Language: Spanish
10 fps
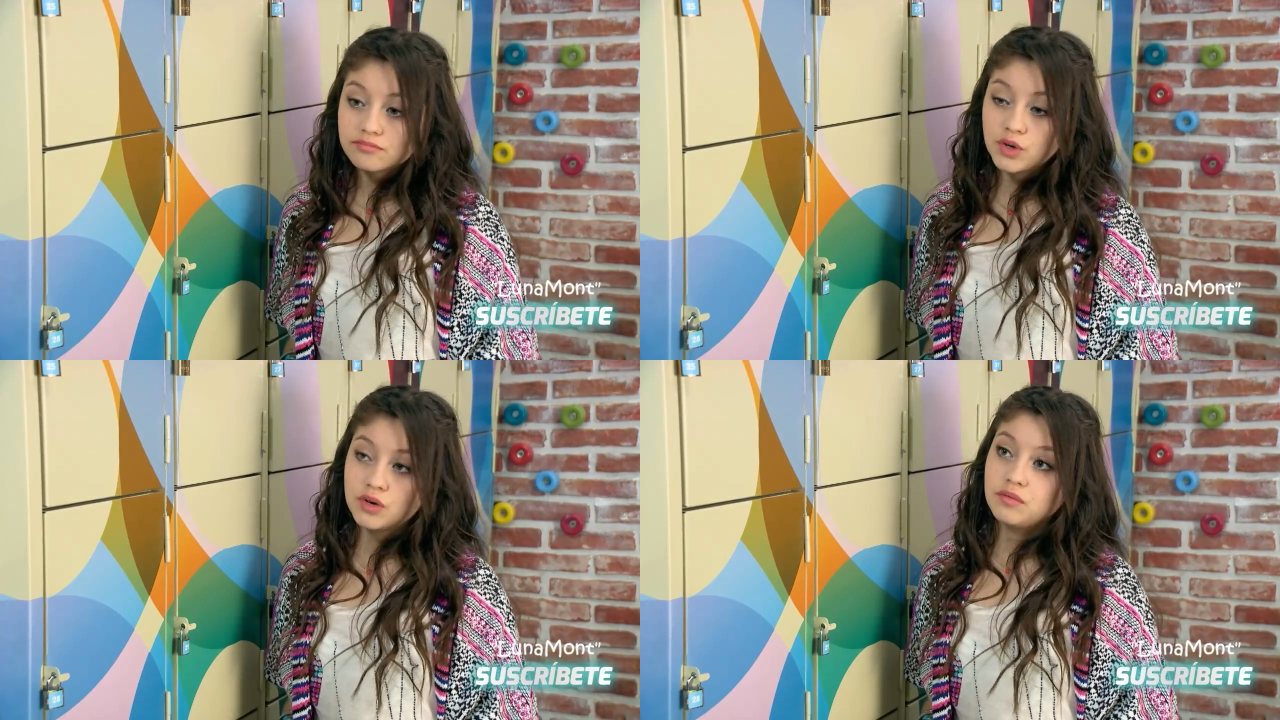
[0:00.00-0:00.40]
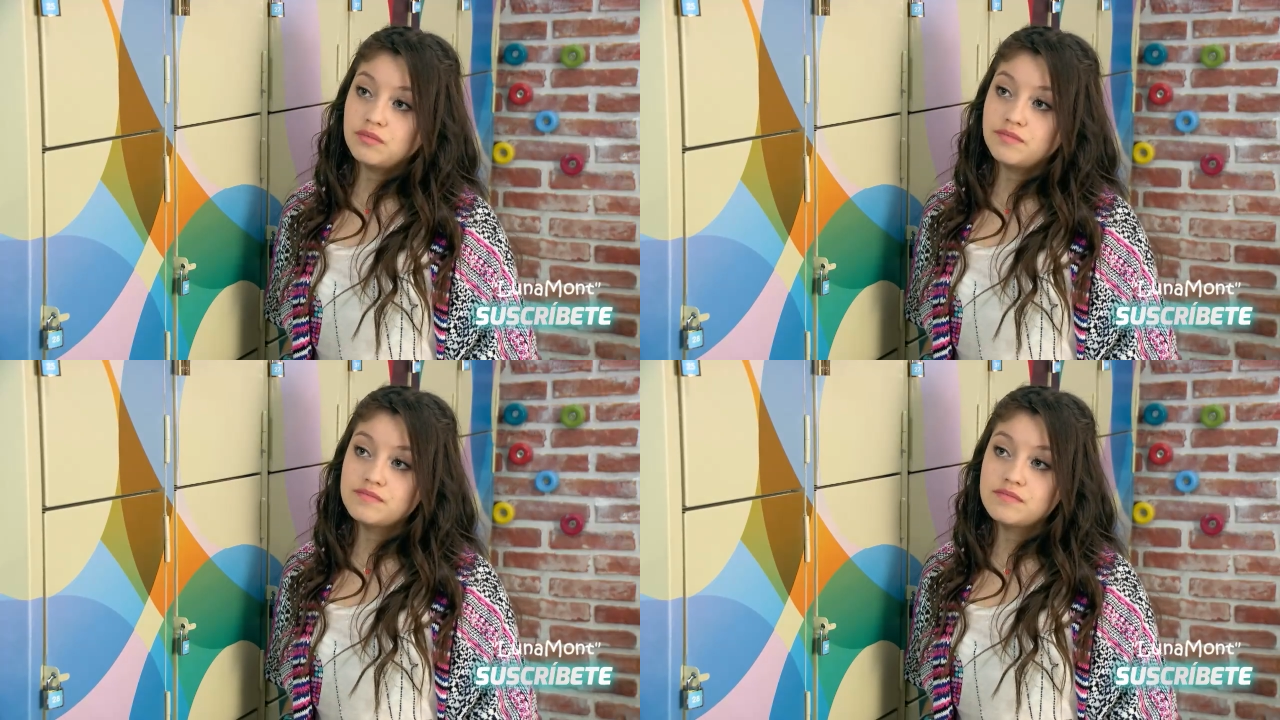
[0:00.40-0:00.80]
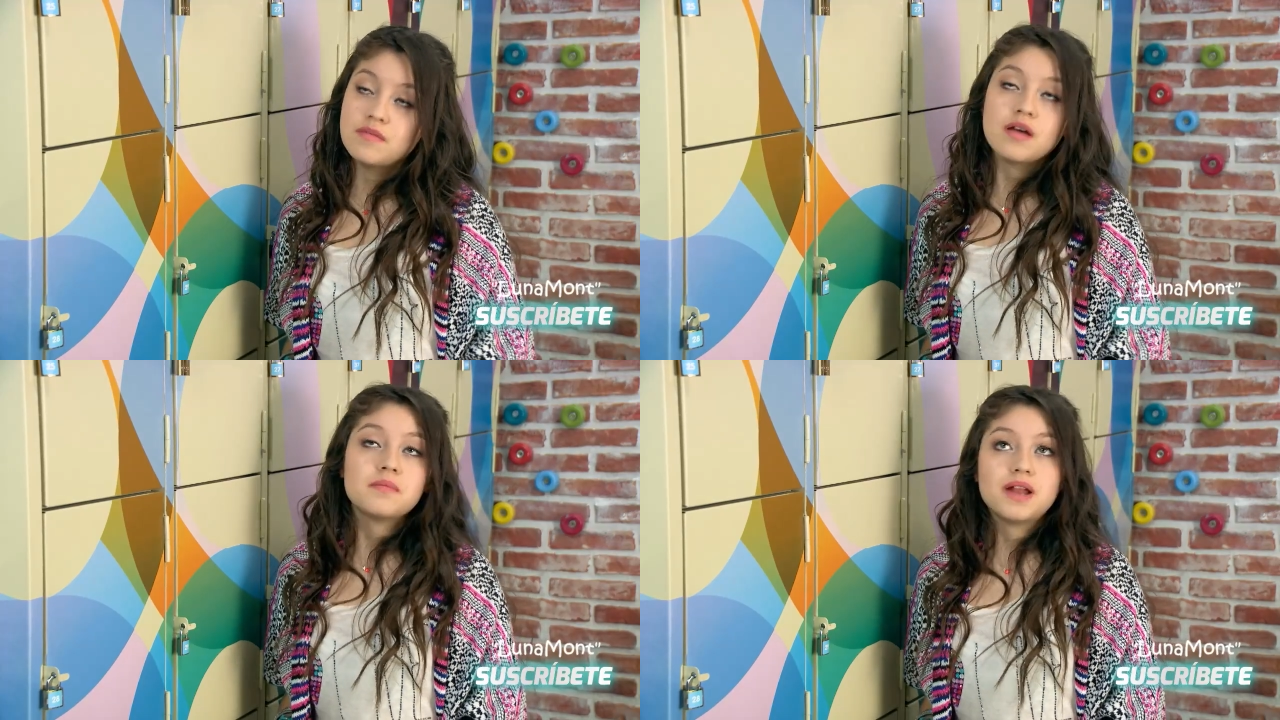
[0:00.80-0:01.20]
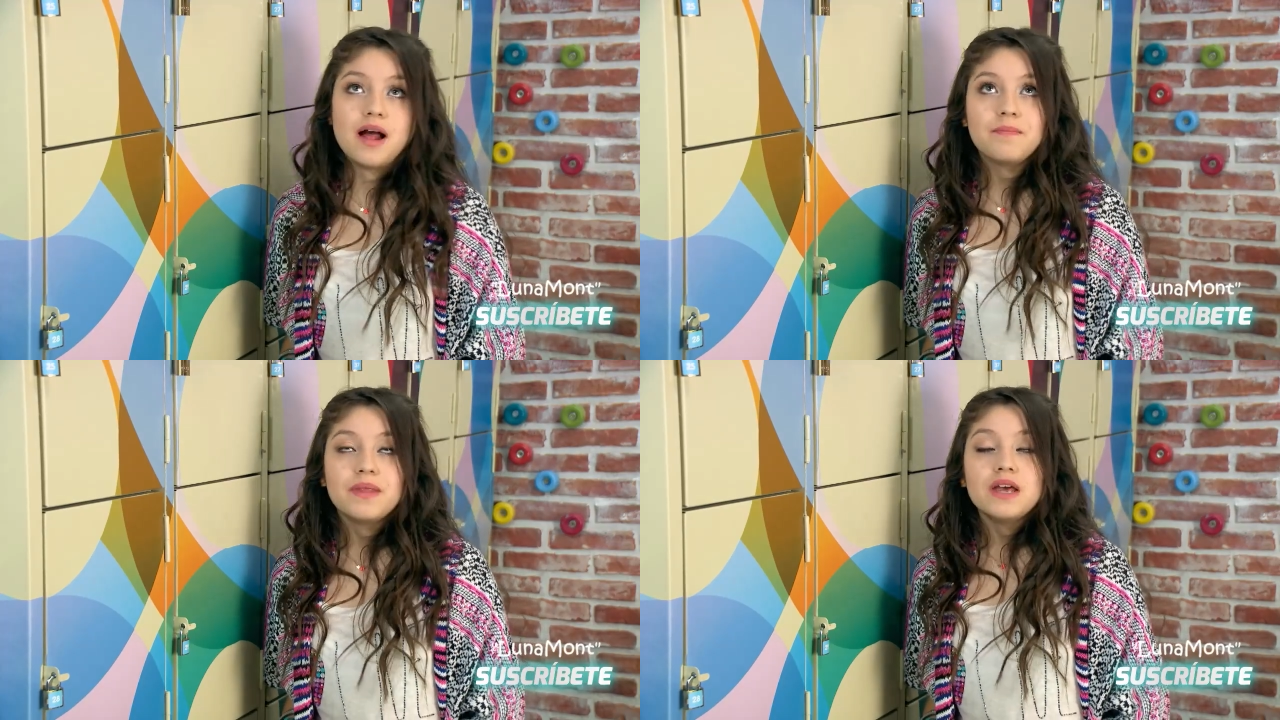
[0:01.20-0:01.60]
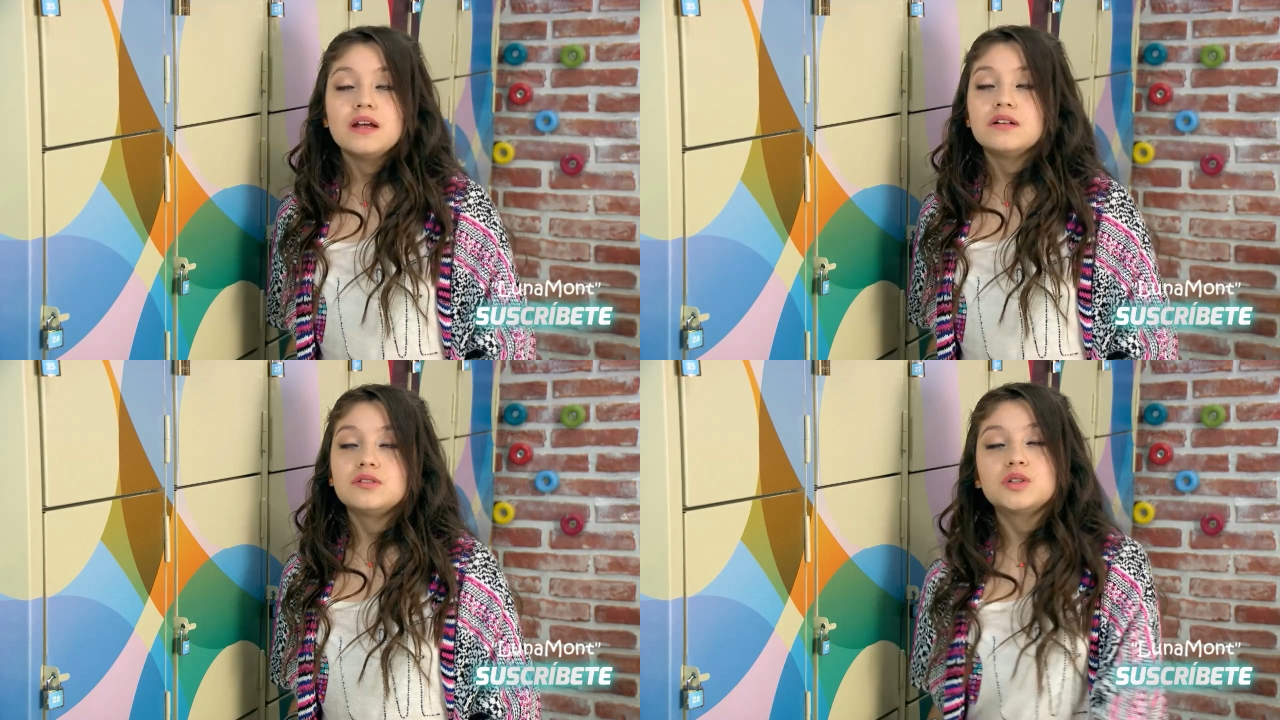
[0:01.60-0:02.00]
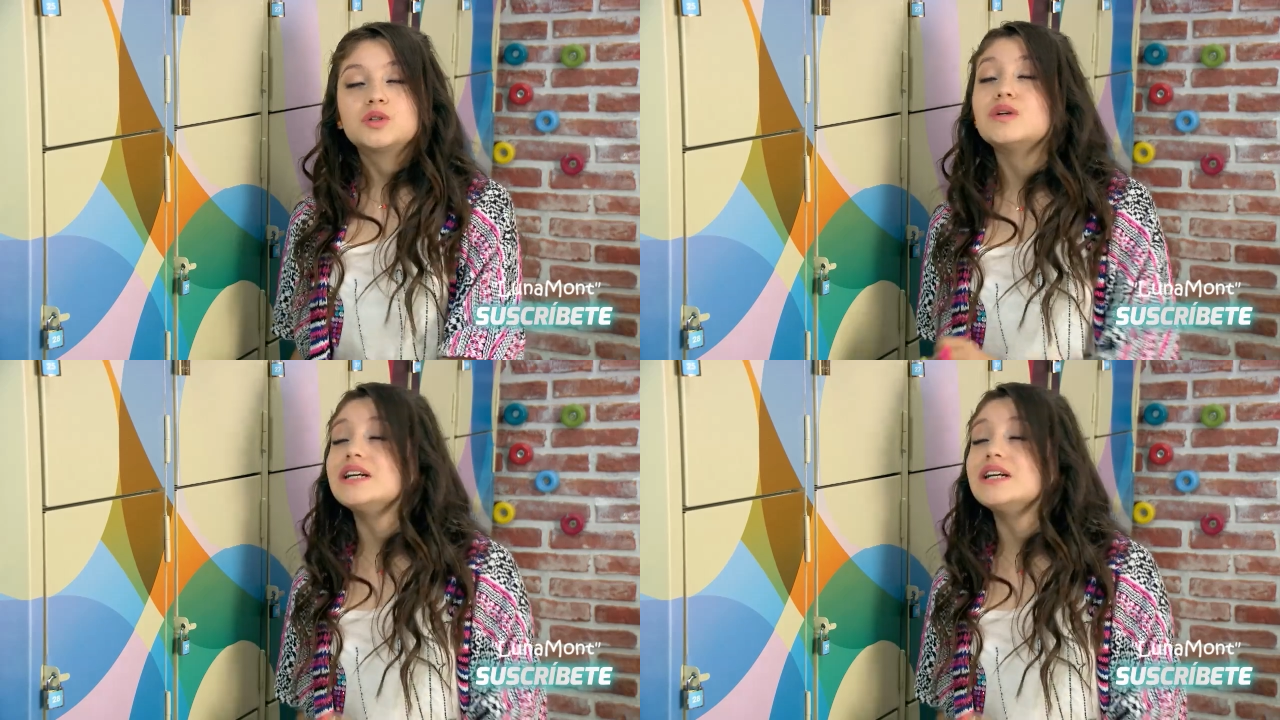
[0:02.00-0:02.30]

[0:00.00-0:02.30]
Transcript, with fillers: Bueno, mira, tú